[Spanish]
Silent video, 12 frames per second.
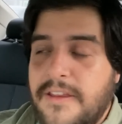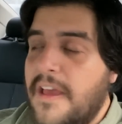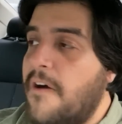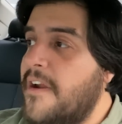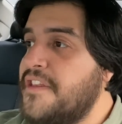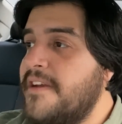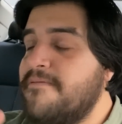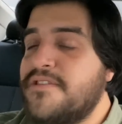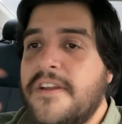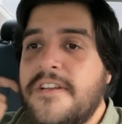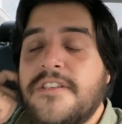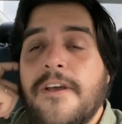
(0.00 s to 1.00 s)
Y ahora tenemos
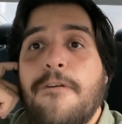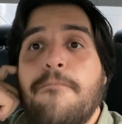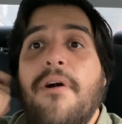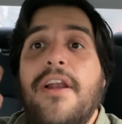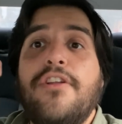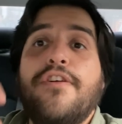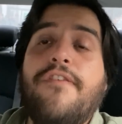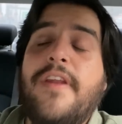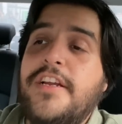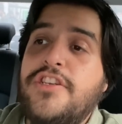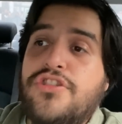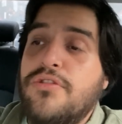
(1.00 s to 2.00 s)
en este grupo a los
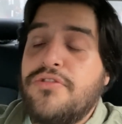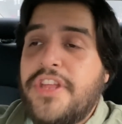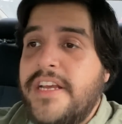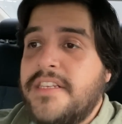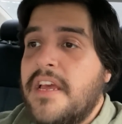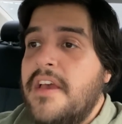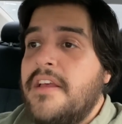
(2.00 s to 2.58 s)
franchutes